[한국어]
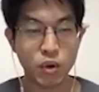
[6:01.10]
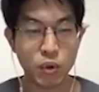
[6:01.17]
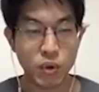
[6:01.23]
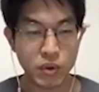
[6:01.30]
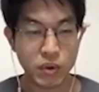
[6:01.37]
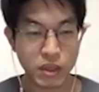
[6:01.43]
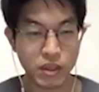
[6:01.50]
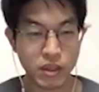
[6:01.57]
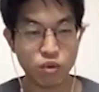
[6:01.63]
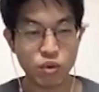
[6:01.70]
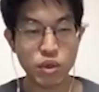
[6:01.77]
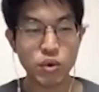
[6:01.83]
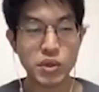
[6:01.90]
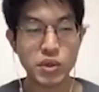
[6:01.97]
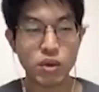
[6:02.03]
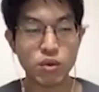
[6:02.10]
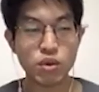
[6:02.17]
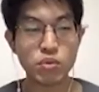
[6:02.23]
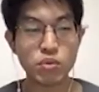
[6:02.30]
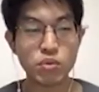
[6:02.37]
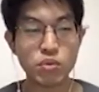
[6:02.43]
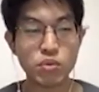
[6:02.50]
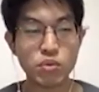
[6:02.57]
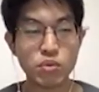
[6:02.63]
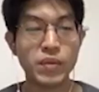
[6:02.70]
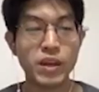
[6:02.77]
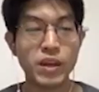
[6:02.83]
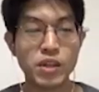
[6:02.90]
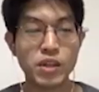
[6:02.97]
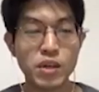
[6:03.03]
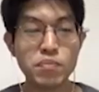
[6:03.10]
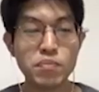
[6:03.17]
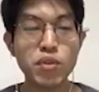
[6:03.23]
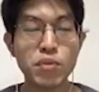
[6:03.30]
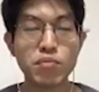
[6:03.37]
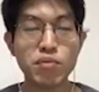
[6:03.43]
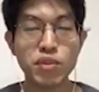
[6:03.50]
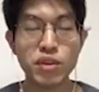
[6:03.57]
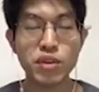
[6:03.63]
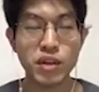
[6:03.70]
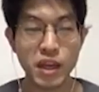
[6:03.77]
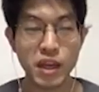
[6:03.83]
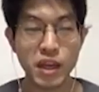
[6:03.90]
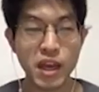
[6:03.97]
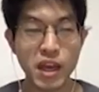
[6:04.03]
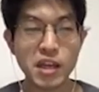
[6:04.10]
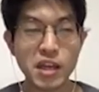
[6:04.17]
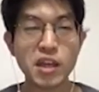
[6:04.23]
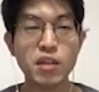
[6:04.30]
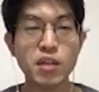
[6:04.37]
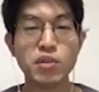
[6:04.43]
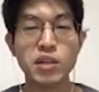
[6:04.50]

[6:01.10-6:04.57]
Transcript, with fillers: 그 주식회사의 97.7%인 분들에게 해당되는 문제이기